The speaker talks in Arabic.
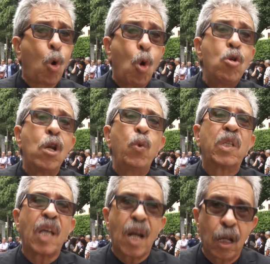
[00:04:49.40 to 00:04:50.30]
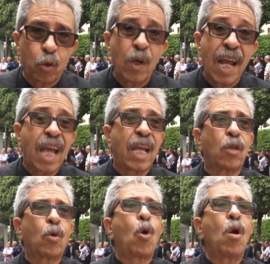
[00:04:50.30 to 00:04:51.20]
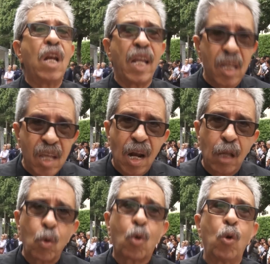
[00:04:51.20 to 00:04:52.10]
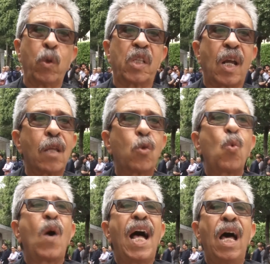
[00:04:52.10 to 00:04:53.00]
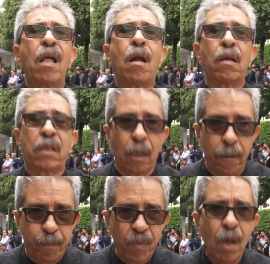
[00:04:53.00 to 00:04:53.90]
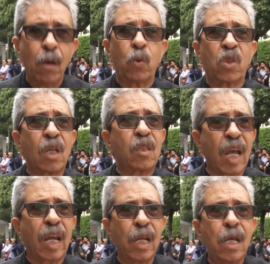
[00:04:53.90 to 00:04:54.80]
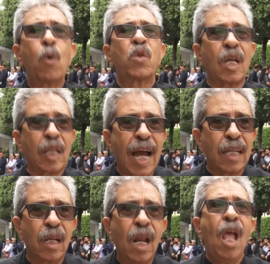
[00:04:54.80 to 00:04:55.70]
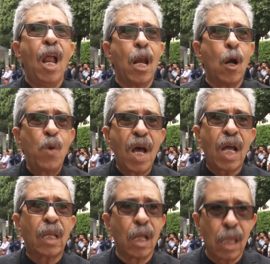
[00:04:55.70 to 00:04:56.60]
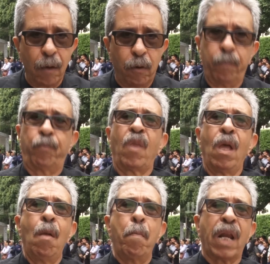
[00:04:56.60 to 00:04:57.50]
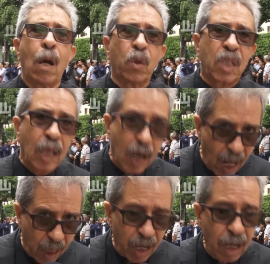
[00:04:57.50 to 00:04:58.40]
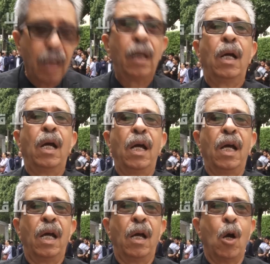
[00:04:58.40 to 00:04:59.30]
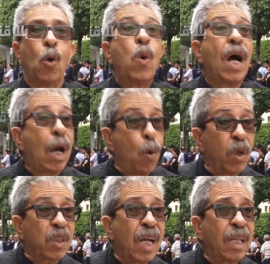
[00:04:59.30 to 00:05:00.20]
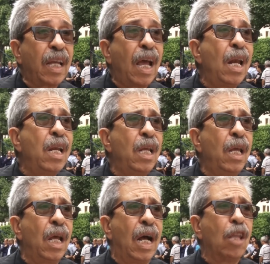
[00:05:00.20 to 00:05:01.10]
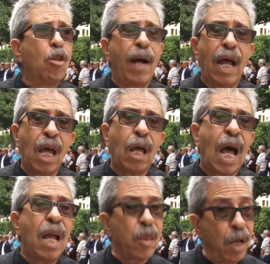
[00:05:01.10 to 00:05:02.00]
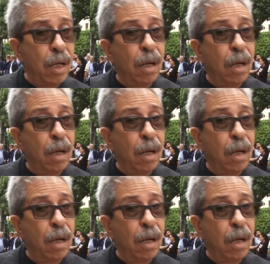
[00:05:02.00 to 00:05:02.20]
كل الوزارات ونأكد كل الإدارات وكل الوزارات وعلى رأسهم وزارة الداخلية ووزارة العدل لو يقع تنظيفهم من غواصات النهضة وغواصات اللي عندهم علاقه ايضا